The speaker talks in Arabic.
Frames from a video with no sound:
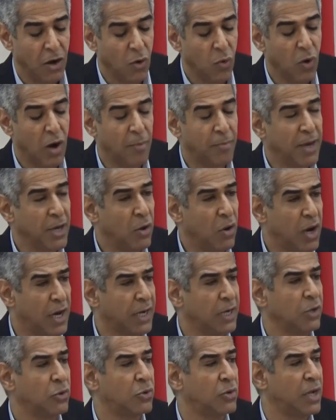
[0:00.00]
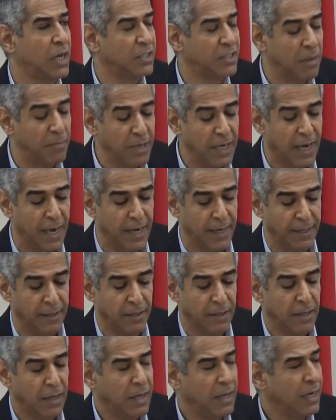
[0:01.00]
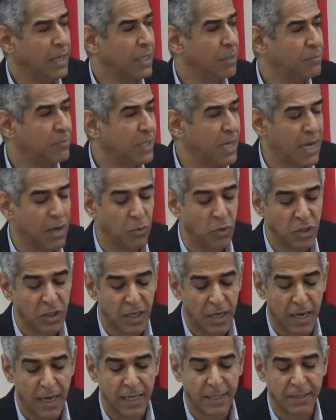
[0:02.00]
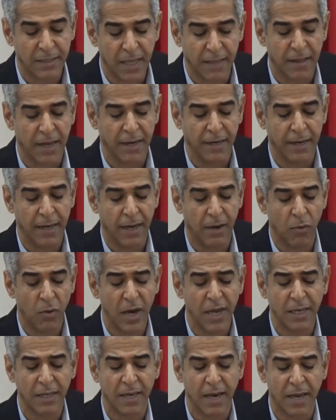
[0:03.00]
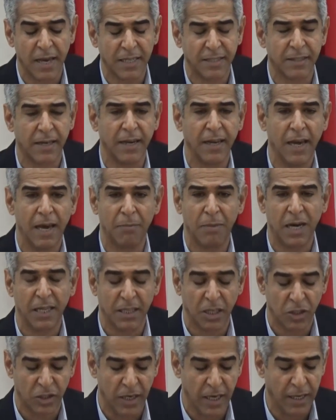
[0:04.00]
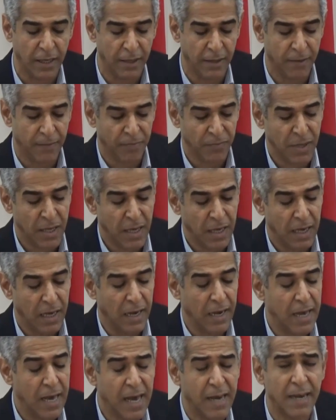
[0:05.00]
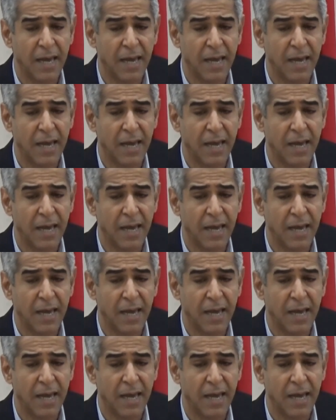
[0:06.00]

هو ما يحركنا جميعا لإبداء وجهات نظرنا وإن كانت صريحة بعض الشيء إلا